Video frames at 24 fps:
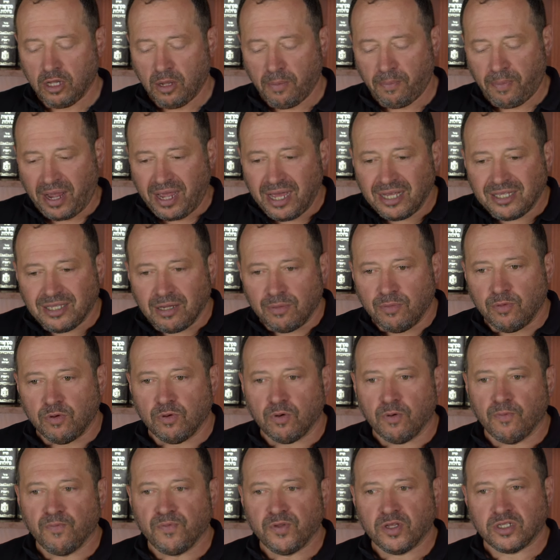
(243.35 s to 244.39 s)

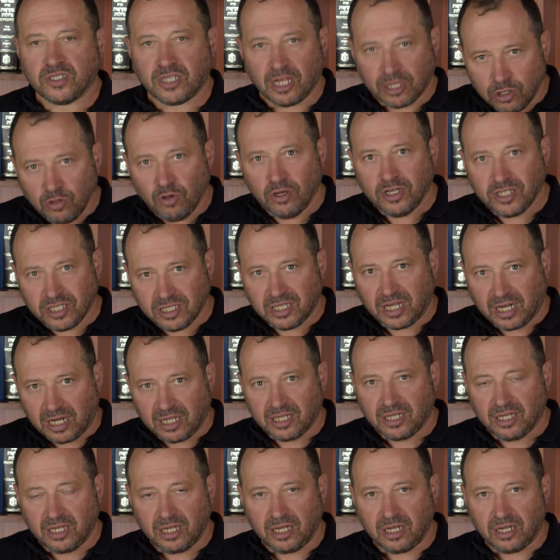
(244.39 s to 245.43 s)
Поэтому, с одной
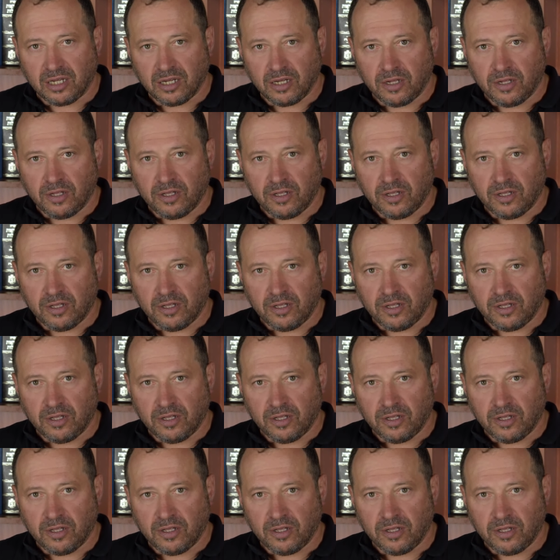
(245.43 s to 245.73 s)
стороны,